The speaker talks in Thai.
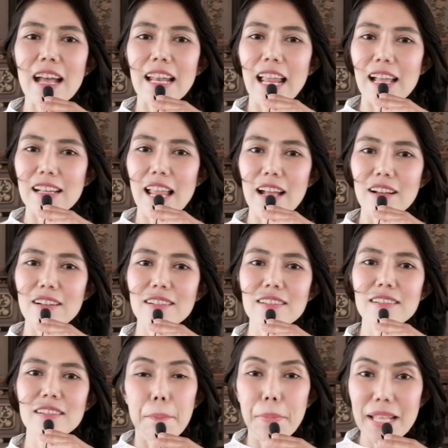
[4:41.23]
หลักๆก็
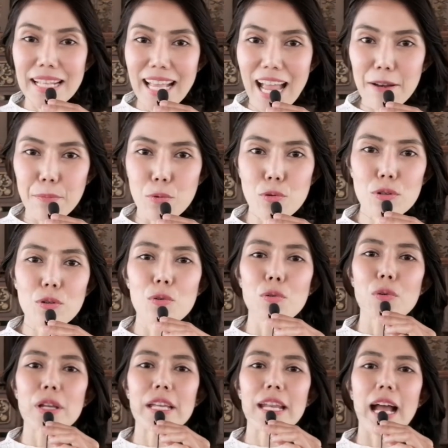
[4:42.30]
คือเป็นการพูด
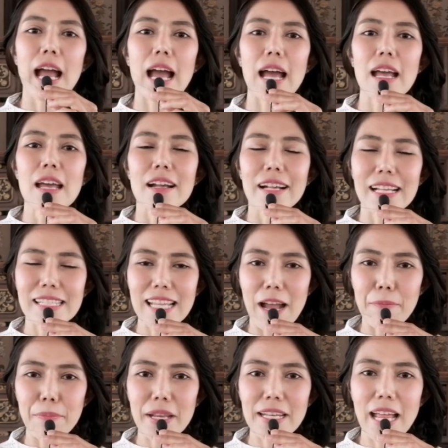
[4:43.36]
คุยนะคะกันอย่า
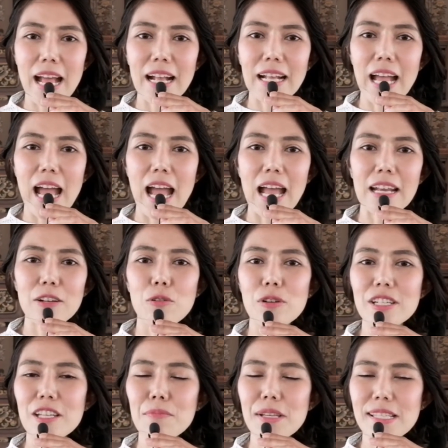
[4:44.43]
งเป็นทางการโดย
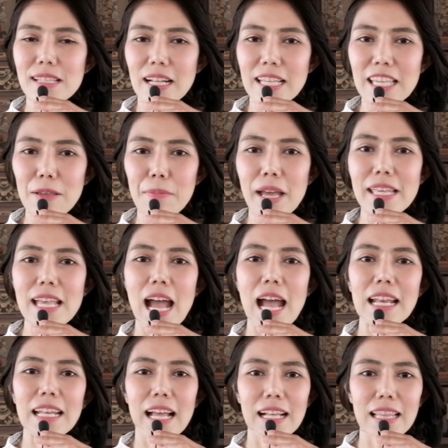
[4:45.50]
ที่มีสักขีพยาน
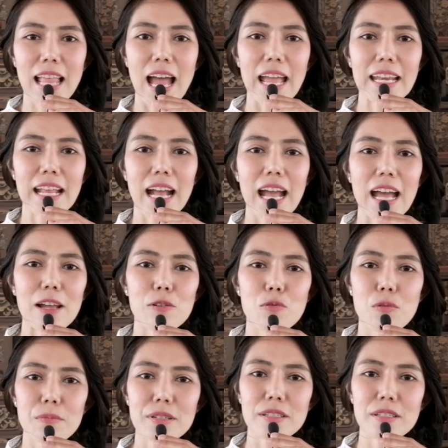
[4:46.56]
ทั้งหลายนะคะรวม